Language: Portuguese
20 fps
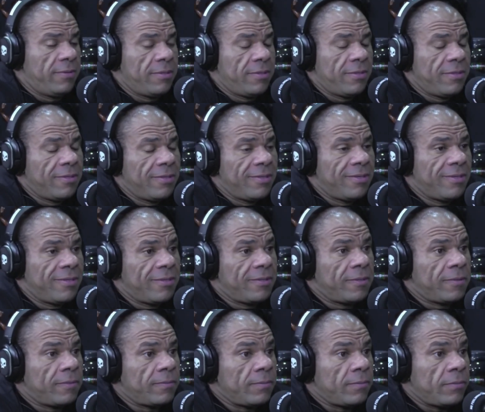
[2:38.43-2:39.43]
Não tem
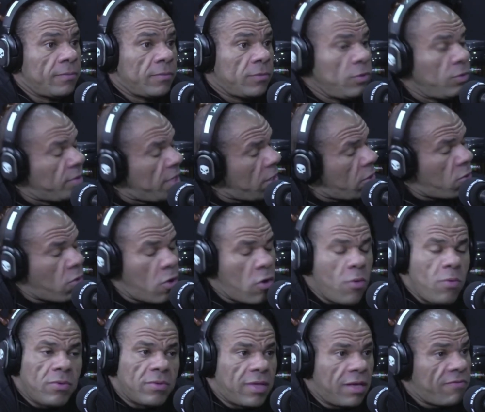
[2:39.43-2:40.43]
como. Não tem
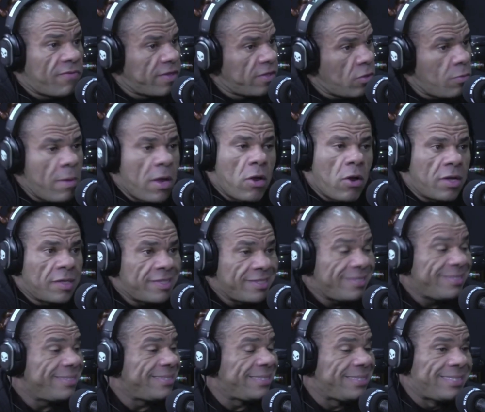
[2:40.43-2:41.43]
como, tem que fazer o melhor
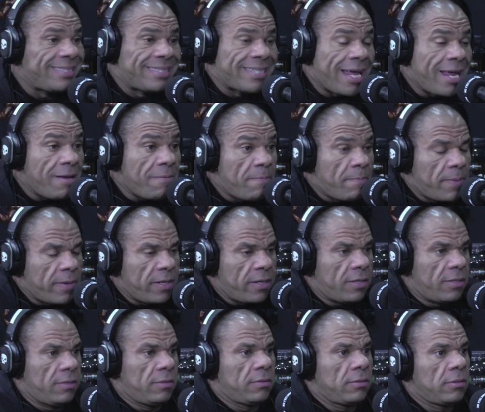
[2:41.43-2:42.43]
sempre.
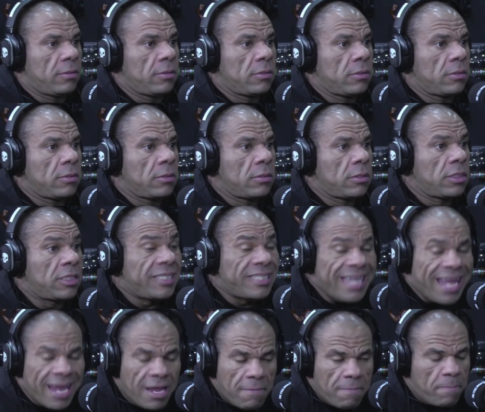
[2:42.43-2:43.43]

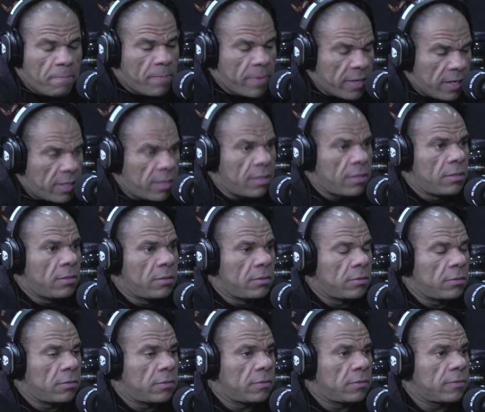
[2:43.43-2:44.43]
Sempre. E o
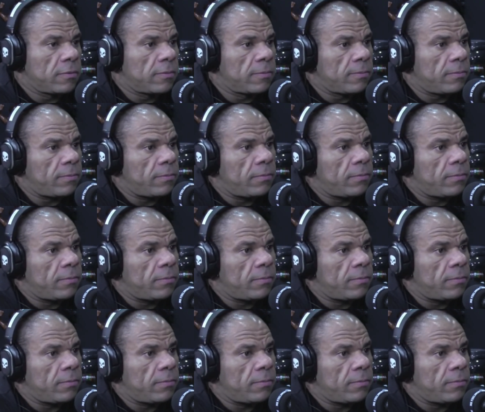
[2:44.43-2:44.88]
nosso Open?